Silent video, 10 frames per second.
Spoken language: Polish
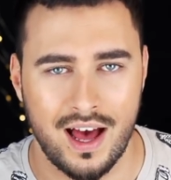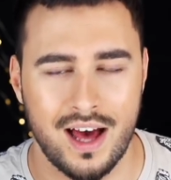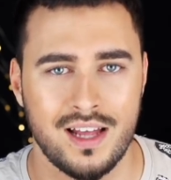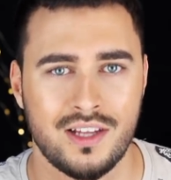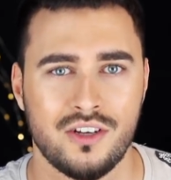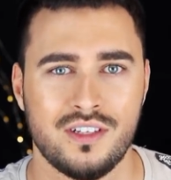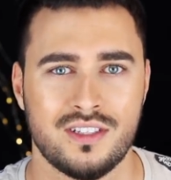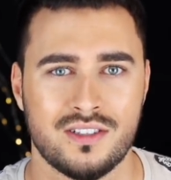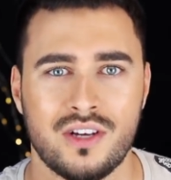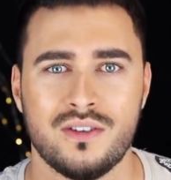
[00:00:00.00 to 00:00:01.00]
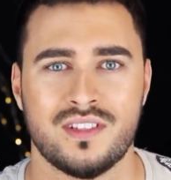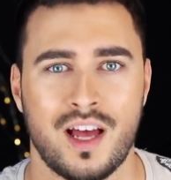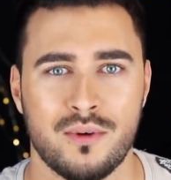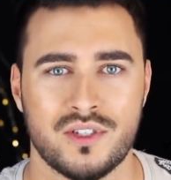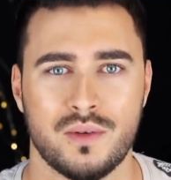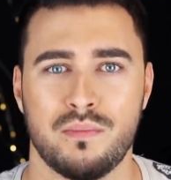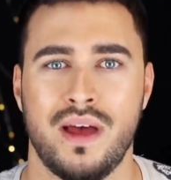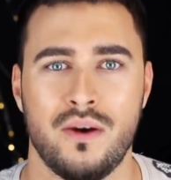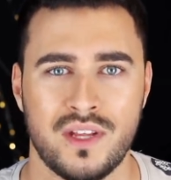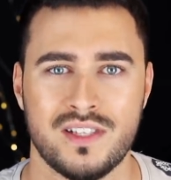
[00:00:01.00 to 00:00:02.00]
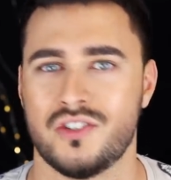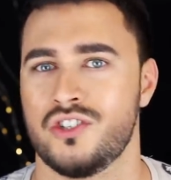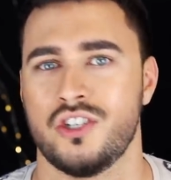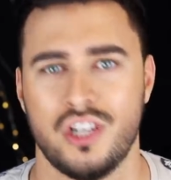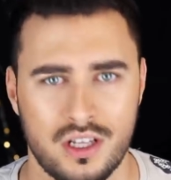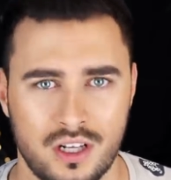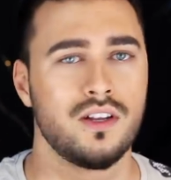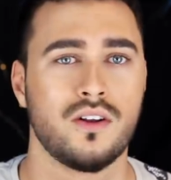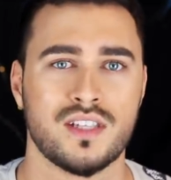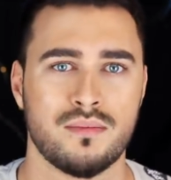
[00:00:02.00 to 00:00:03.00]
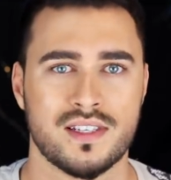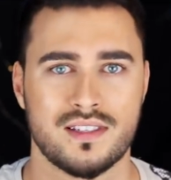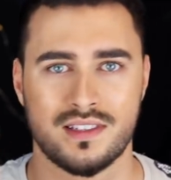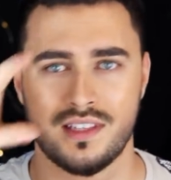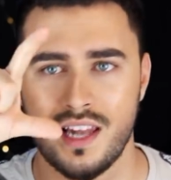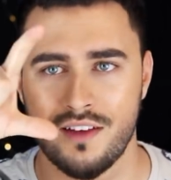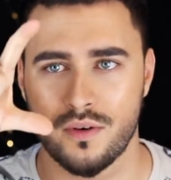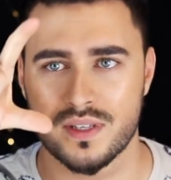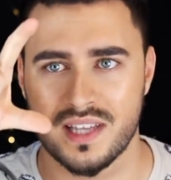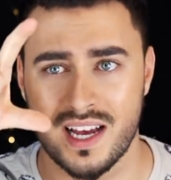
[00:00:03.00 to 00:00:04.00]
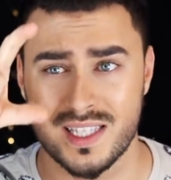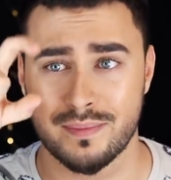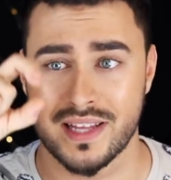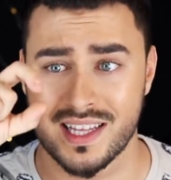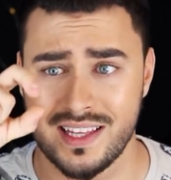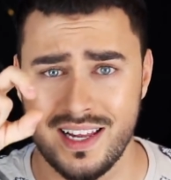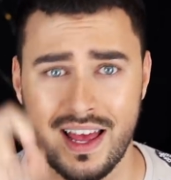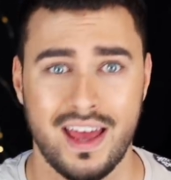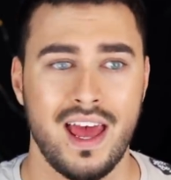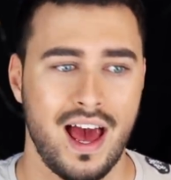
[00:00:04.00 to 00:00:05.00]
ale to jest to samo, co pełne strzyżenie, tylko zamiast tyle włosa spada tyle,